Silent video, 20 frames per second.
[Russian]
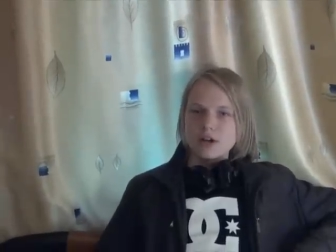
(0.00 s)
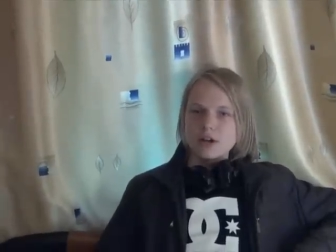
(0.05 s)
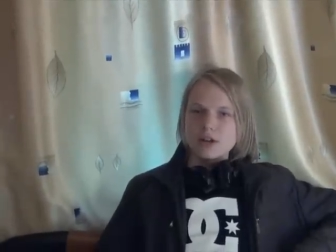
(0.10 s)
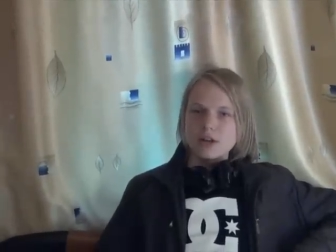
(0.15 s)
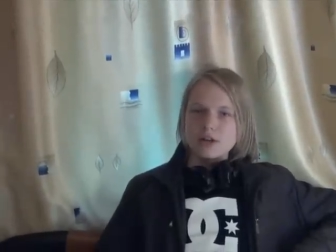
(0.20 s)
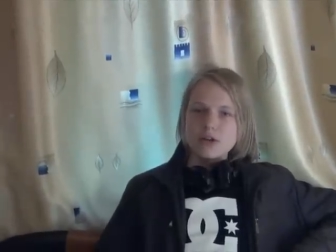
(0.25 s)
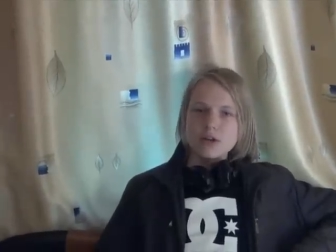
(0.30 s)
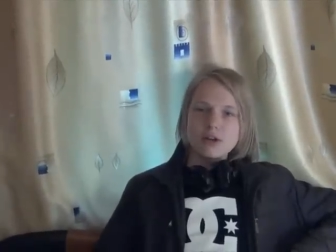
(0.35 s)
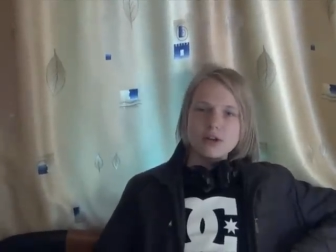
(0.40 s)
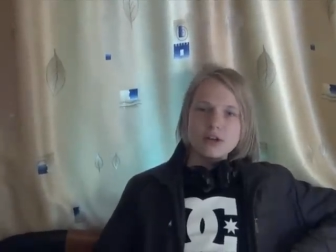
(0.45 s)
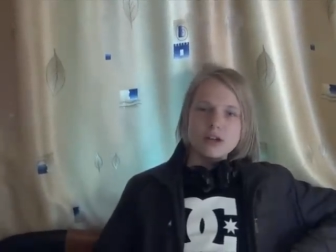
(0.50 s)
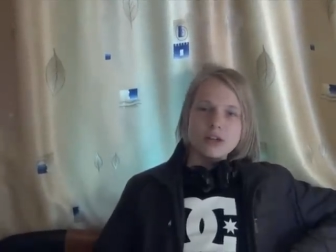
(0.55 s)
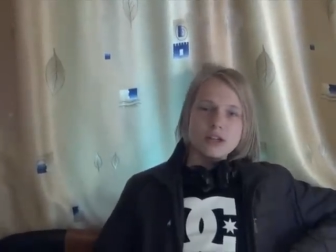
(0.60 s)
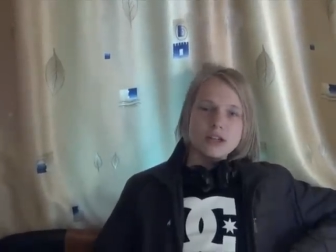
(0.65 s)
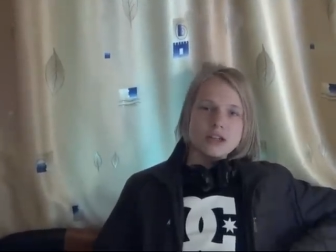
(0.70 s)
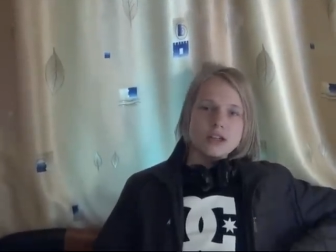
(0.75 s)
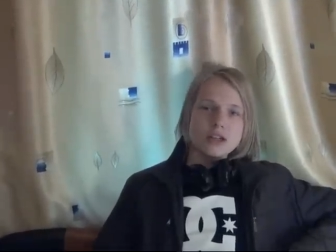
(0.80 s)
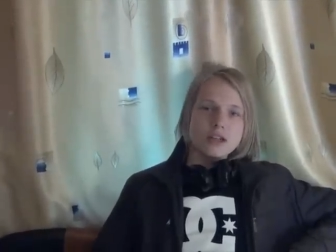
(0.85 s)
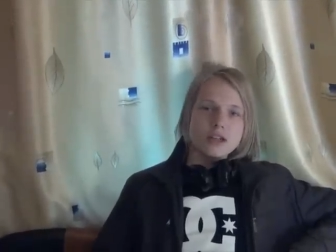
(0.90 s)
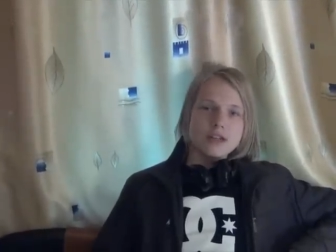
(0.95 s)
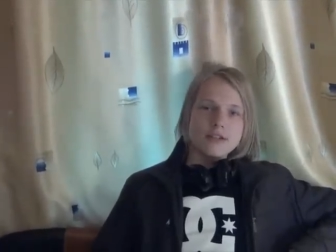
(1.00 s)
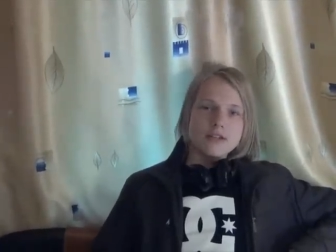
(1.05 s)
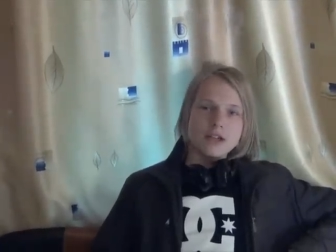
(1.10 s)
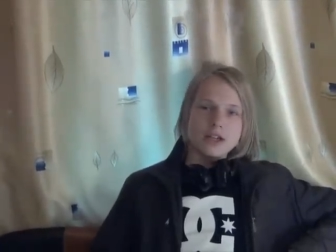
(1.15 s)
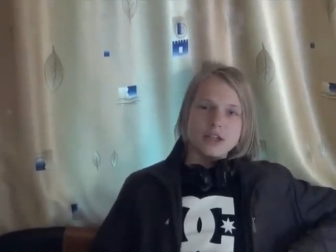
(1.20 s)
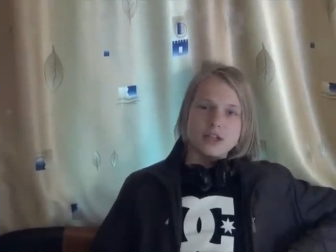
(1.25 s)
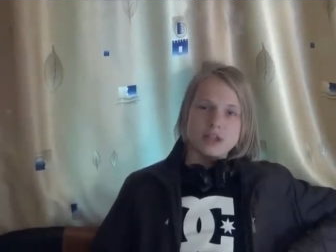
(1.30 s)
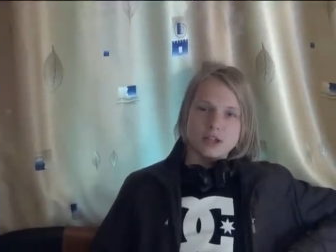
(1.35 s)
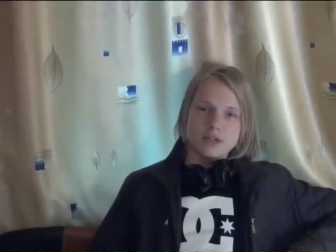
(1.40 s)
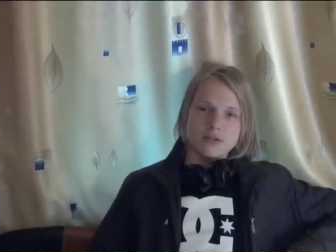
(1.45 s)
Но это не
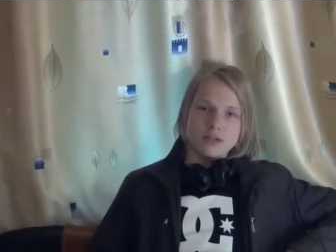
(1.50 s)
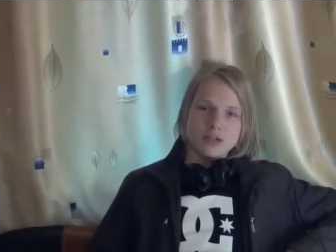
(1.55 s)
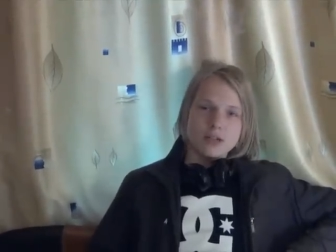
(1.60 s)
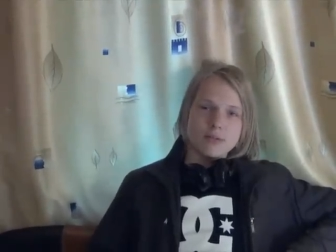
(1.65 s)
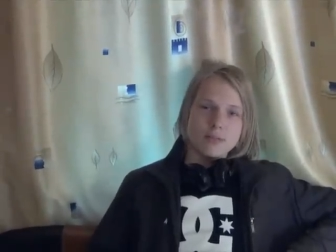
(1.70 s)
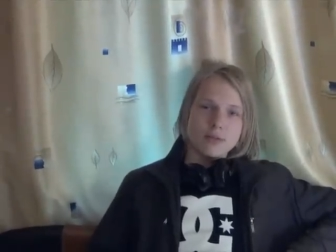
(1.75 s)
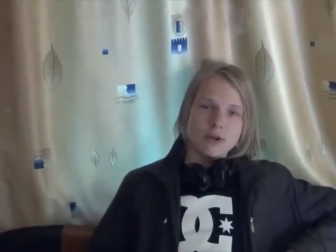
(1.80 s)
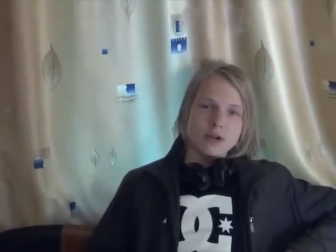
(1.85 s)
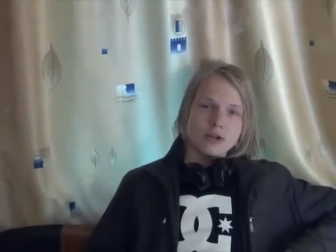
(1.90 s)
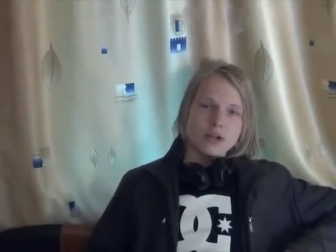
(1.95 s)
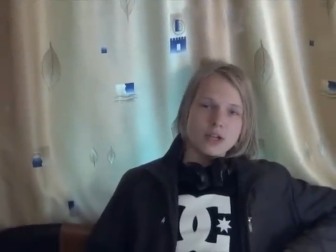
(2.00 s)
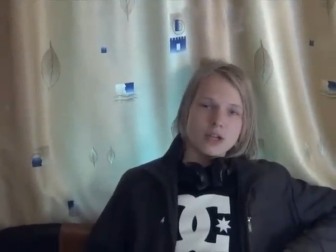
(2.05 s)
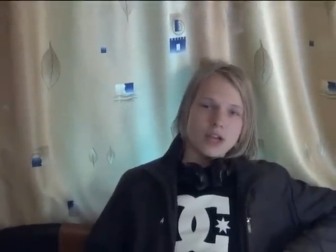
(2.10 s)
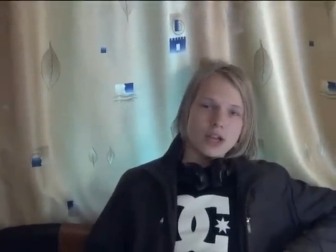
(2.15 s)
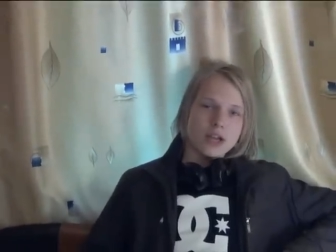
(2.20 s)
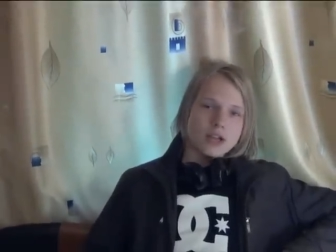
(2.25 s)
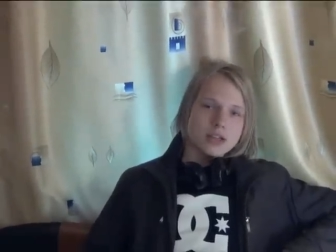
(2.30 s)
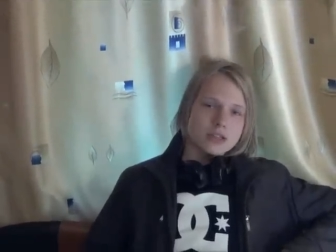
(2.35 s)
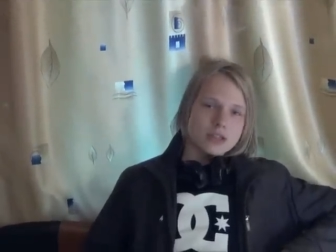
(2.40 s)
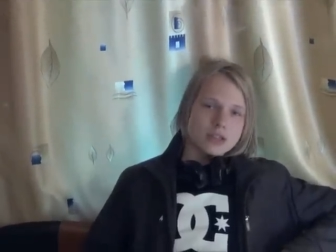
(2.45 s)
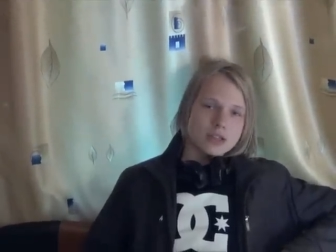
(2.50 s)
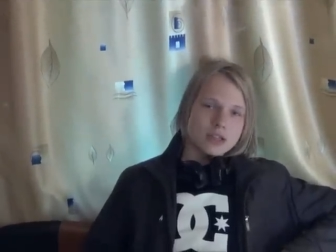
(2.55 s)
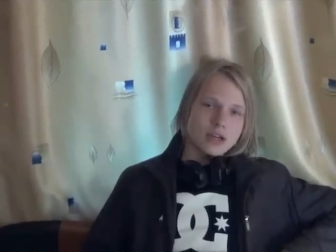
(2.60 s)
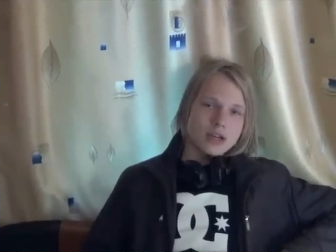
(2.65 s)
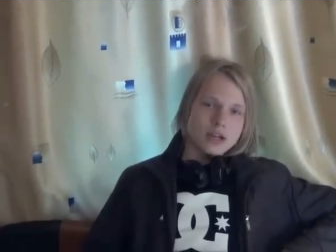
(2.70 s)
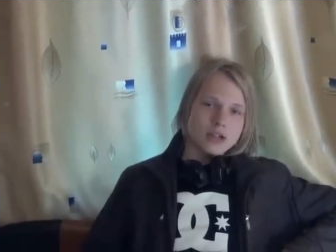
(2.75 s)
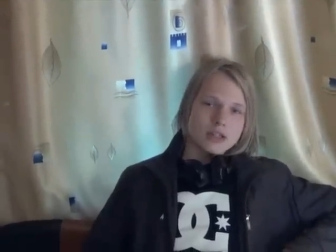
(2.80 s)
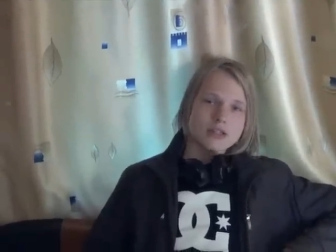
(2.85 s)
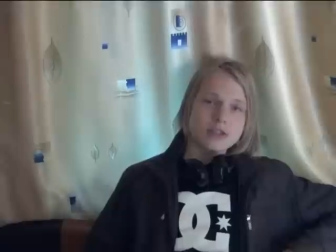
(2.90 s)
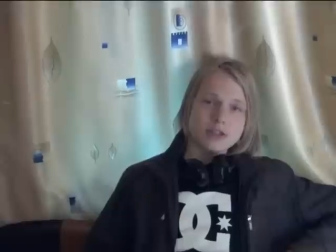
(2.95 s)
важно, ведь теперь у них есть
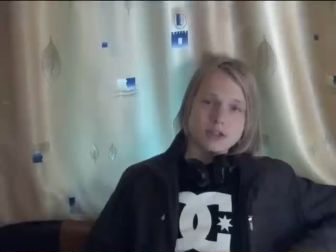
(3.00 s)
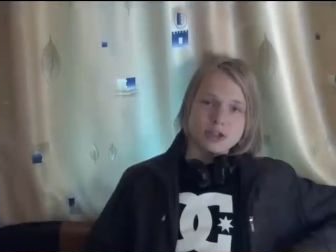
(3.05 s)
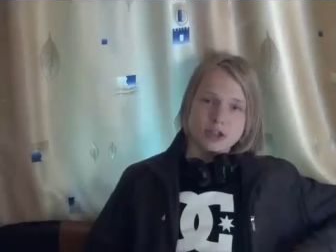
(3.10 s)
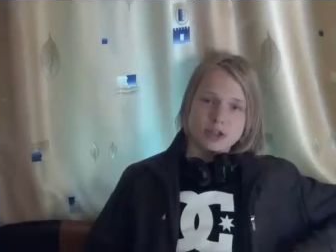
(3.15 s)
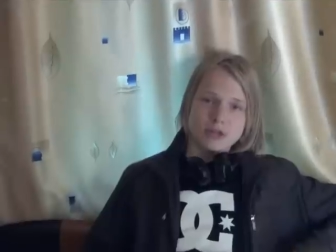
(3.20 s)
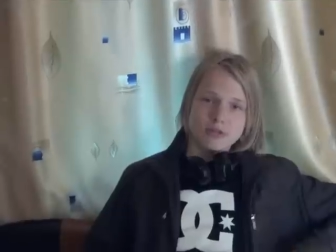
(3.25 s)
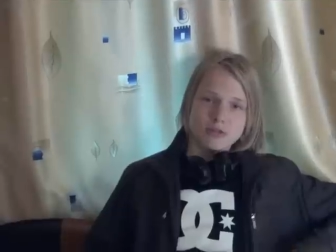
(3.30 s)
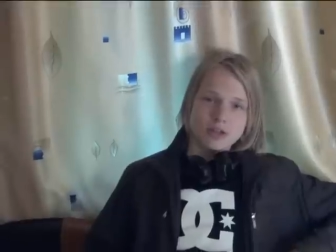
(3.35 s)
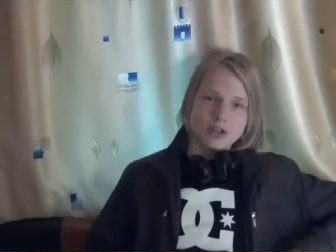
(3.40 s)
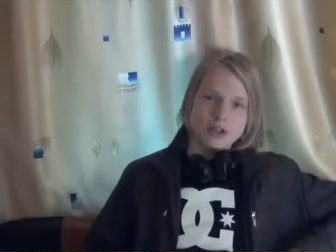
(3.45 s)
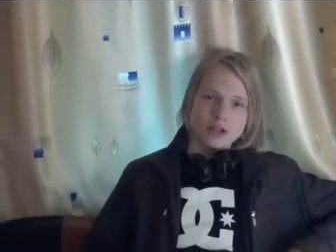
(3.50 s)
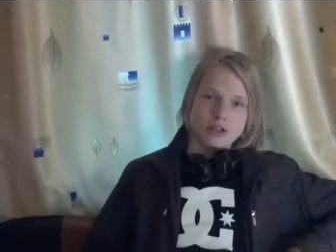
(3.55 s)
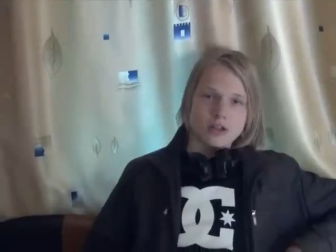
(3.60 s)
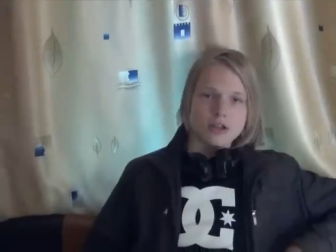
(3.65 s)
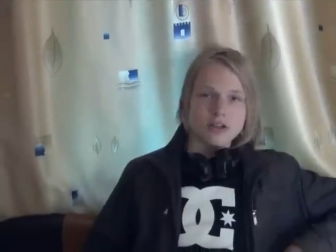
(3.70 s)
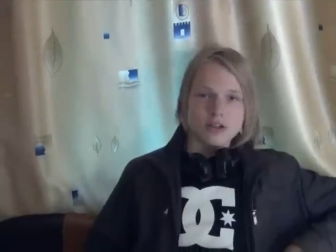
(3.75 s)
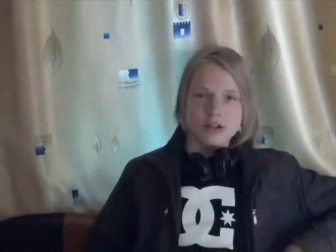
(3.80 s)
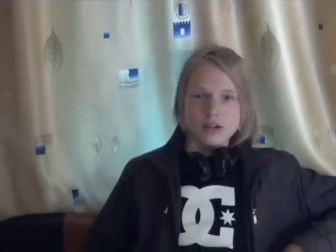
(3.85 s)
я за четверых.